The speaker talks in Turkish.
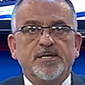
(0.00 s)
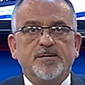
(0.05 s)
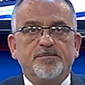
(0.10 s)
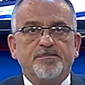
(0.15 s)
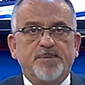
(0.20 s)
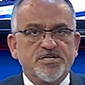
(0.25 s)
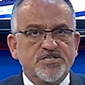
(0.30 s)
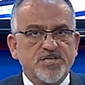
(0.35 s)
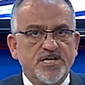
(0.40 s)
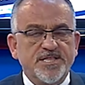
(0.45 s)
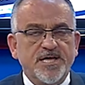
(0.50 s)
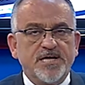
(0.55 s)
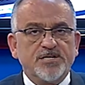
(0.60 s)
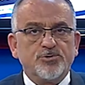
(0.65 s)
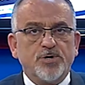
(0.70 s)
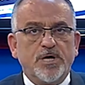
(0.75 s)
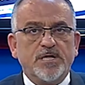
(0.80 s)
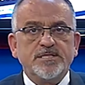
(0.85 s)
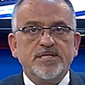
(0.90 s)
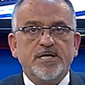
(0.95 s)
Başkan
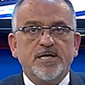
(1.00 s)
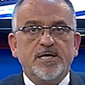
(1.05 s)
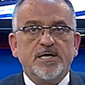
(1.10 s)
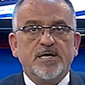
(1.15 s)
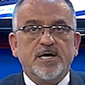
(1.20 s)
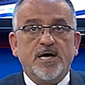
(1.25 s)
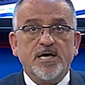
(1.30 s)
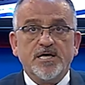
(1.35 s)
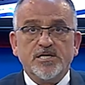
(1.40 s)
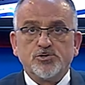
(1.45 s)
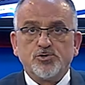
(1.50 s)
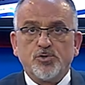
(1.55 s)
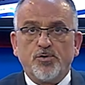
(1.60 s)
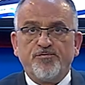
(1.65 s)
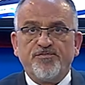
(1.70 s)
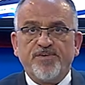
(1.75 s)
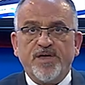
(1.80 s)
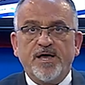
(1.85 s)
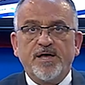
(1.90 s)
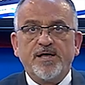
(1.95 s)
Erdoğan,
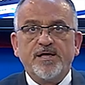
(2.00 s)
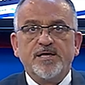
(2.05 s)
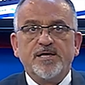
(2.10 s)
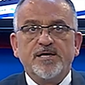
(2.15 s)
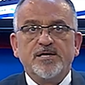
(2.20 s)
Ayasofya,